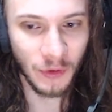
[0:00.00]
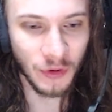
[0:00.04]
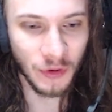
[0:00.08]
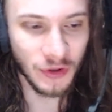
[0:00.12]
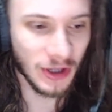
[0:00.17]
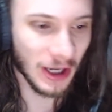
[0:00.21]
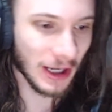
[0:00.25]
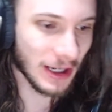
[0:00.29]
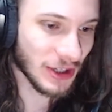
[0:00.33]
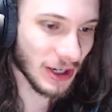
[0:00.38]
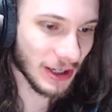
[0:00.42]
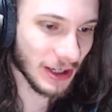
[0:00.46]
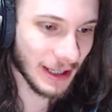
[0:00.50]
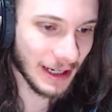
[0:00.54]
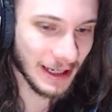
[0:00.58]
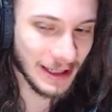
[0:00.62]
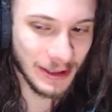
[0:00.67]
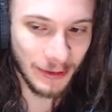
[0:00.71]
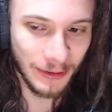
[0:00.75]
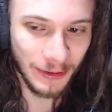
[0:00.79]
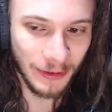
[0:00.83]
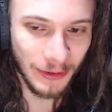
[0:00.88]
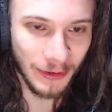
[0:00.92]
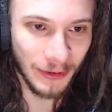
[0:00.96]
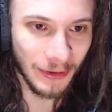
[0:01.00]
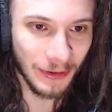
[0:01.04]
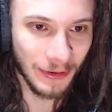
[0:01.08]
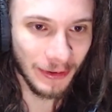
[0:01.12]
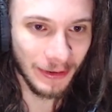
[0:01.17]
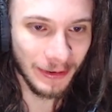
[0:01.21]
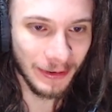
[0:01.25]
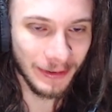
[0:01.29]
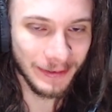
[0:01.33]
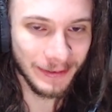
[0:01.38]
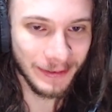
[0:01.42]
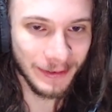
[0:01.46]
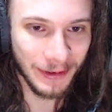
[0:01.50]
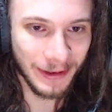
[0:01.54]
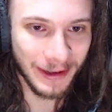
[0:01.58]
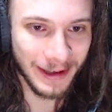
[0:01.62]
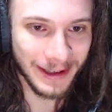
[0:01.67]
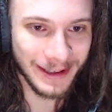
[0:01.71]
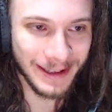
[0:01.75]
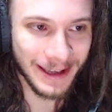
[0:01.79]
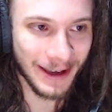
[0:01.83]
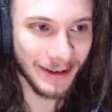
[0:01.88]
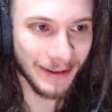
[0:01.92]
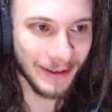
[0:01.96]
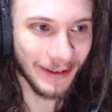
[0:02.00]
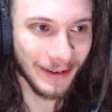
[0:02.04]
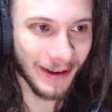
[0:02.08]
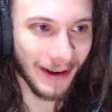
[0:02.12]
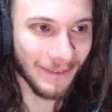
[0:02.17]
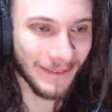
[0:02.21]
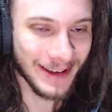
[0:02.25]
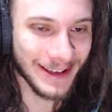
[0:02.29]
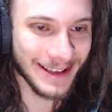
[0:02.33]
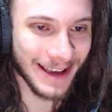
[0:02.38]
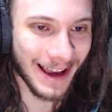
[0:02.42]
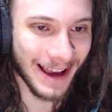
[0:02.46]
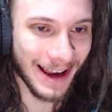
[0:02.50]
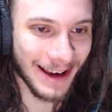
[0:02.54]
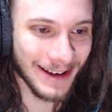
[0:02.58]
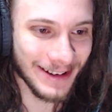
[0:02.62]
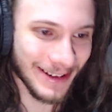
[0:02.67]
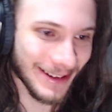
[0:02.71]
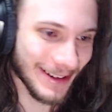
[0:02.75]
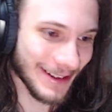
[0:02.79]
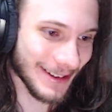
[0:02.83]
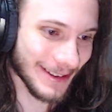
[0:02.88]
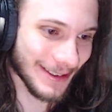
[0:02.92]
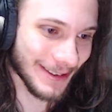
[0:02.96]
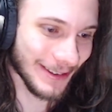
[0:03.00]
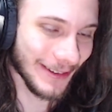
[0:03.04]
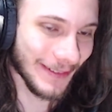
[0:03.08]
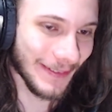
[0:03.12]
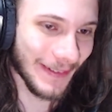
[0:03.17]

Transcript: Os caras, já que eles não, não quiseram amizade, tudo